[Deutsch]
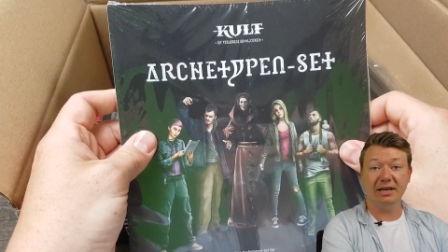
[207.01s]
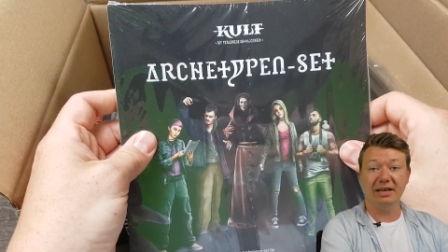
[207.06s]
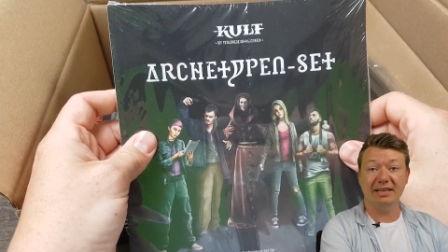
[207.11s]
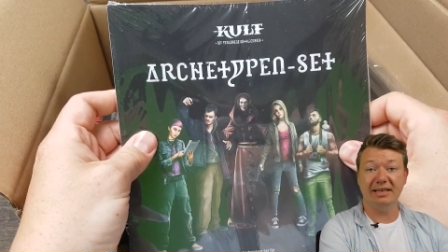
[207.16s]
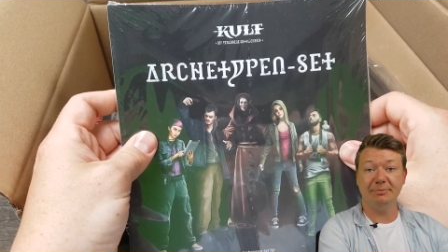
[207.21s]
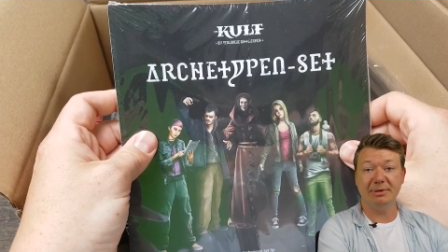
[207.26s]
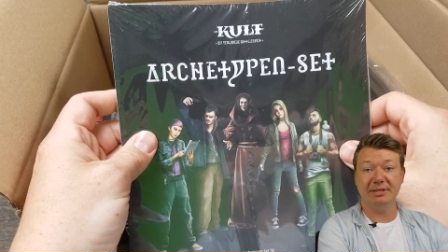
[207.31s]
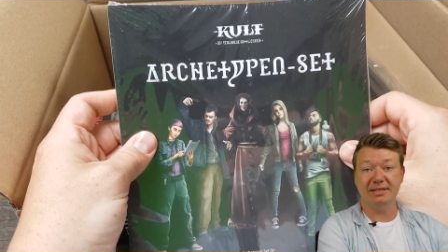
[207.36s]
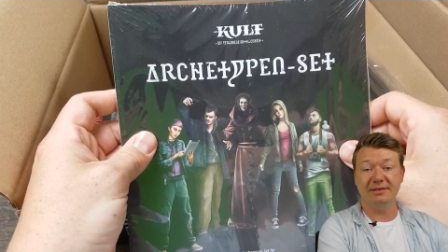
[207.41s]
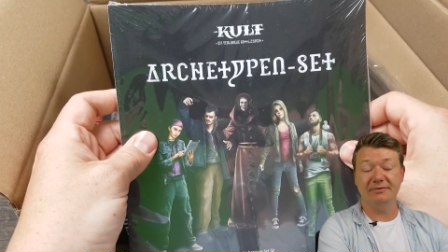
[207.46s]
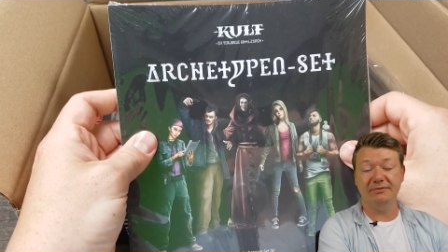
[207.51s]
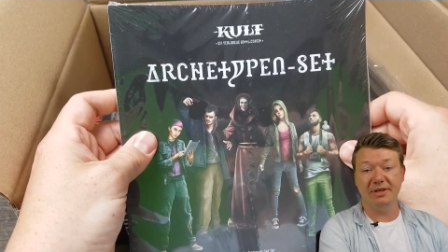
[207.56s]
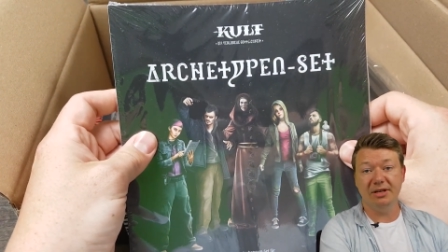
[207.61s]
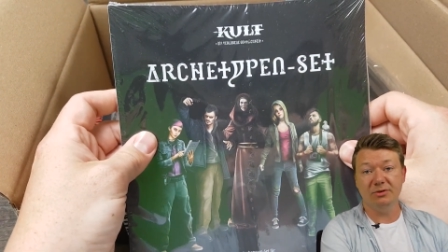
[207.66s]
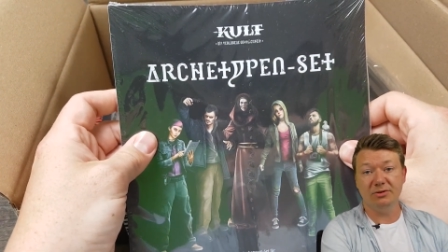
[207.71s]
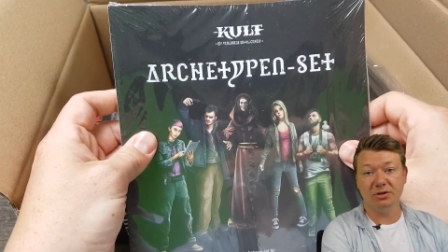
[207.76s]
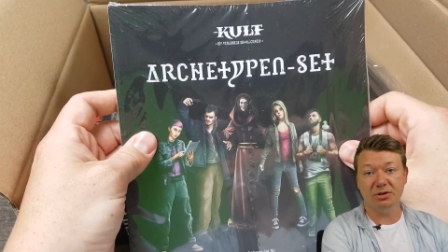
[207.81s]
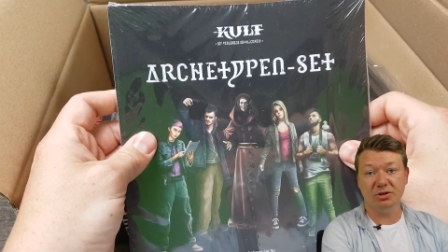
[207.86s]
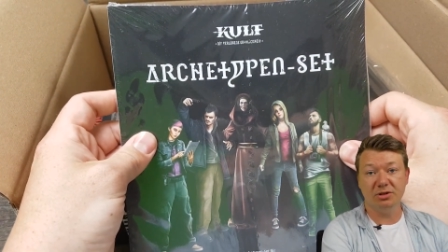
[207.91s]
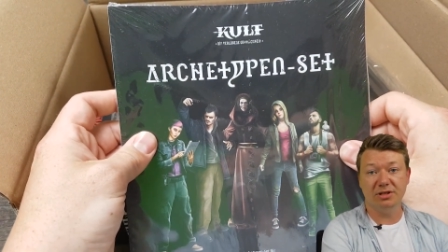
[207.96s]
Ich habe das in
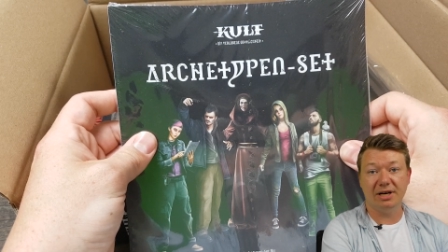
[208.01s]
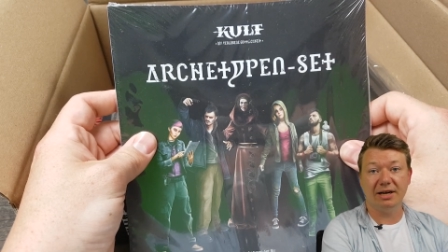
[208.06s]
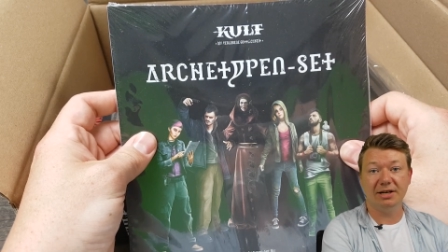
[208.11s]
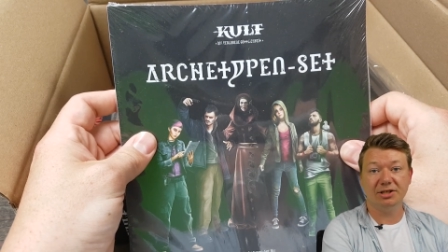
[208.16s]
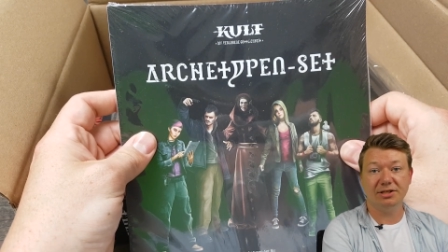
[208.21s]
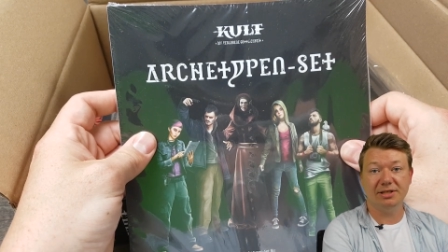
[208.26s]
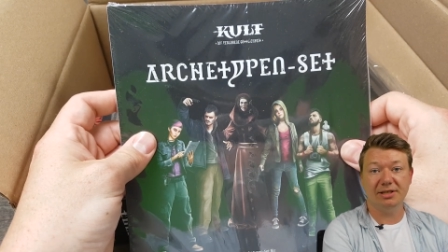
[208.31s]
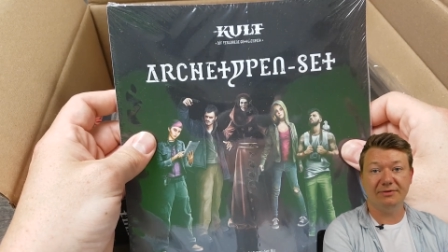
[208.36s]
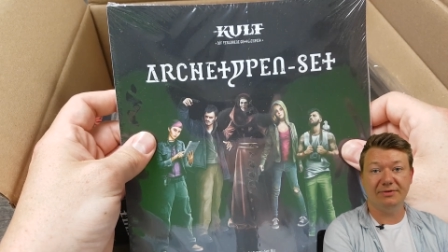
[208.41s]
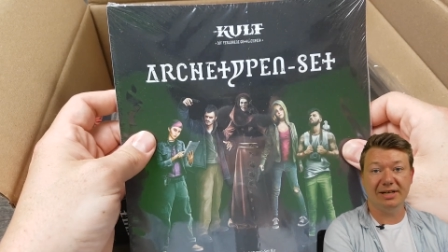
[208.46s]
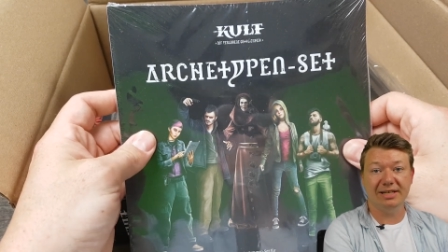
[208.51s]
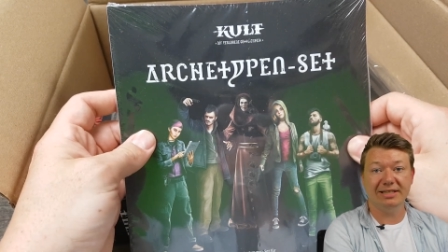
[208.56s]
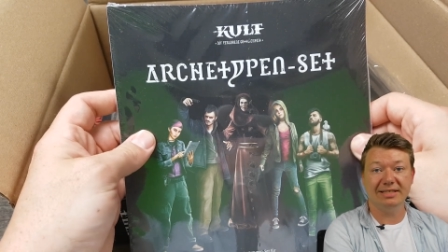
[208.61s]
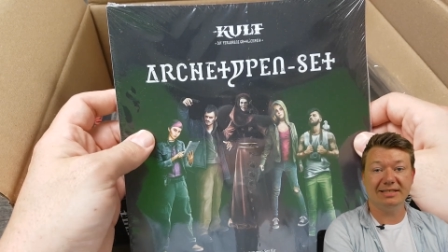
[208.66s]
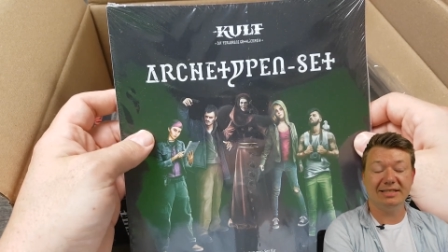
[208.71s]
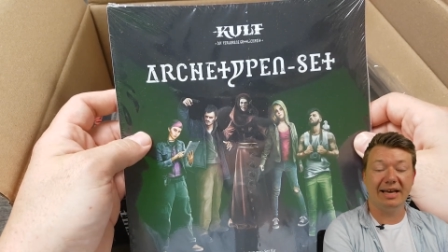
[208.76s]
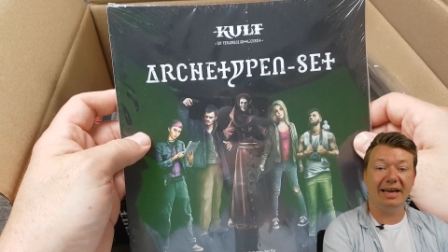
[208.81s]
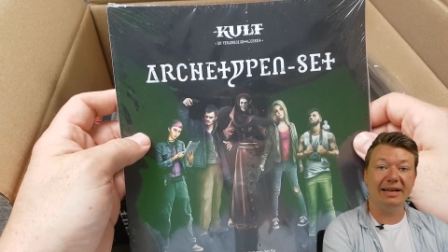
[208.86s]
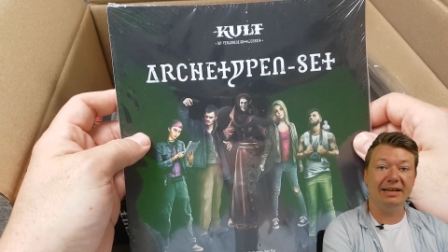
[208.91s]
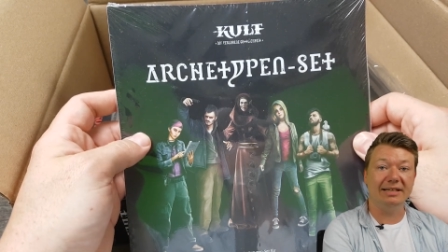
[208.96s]
Videos auch schon dargestellt, welche
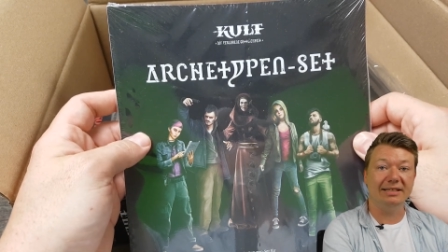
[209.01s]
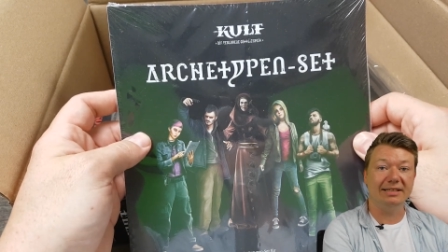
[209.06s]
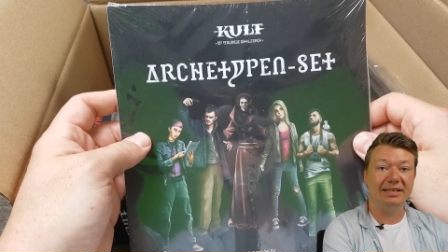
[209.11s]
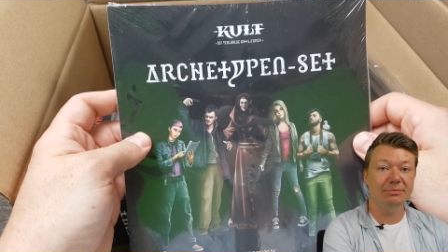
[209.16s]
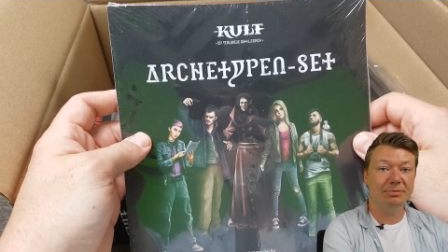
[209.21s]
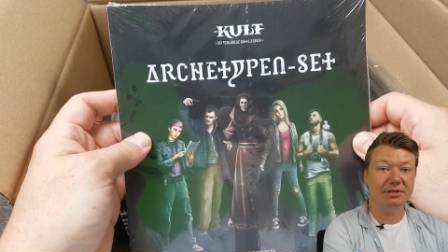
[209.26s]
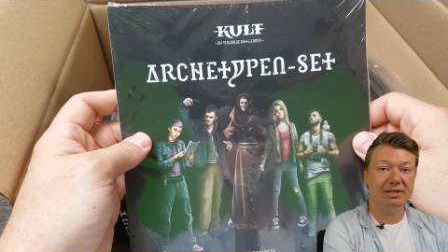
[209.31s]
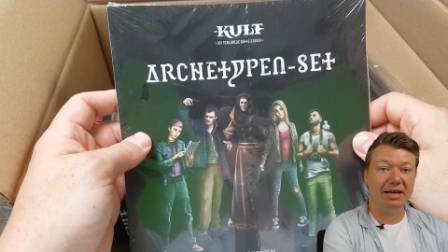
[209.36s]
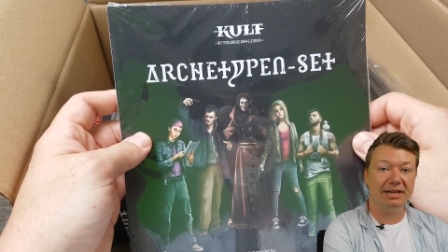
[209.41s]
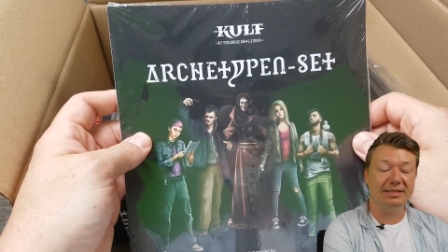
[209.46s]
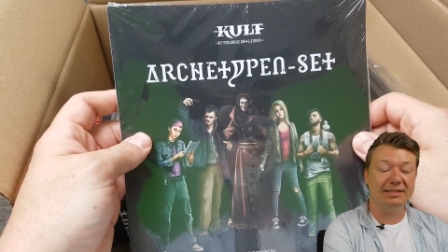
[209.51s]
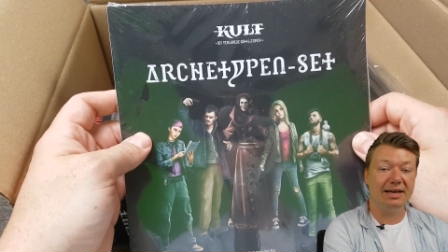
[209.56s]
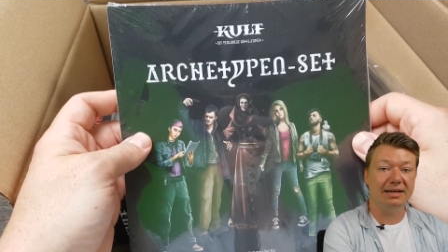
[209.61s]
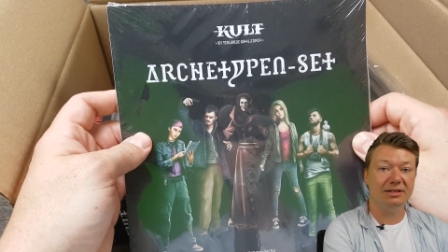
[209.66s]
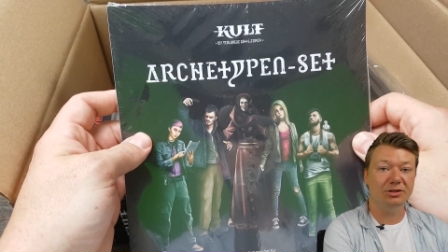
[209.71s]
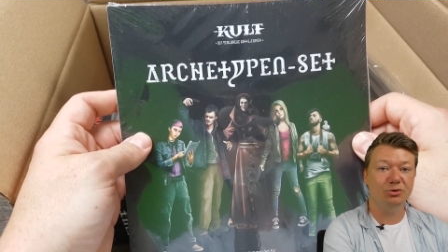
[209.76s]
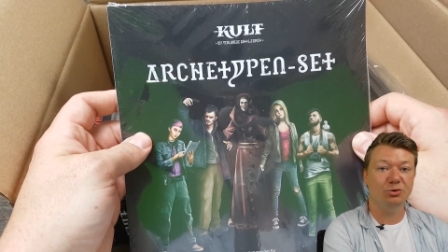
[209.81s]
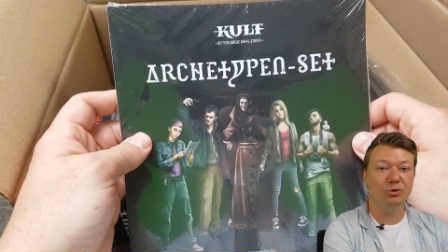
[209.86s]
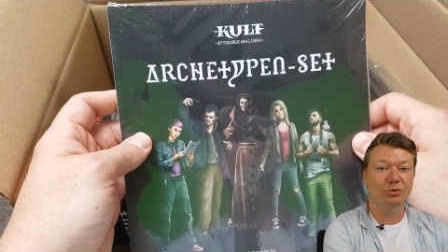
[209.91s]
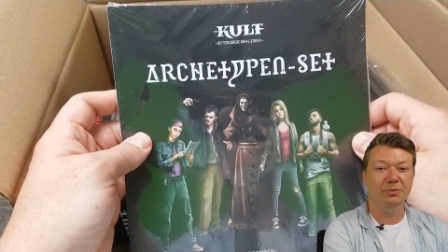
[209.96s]
es eigentlich gibt als
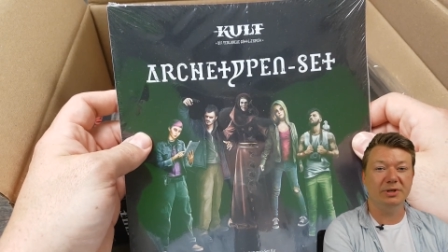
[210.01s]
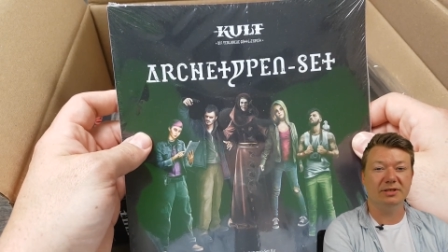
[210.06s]
Archetypen.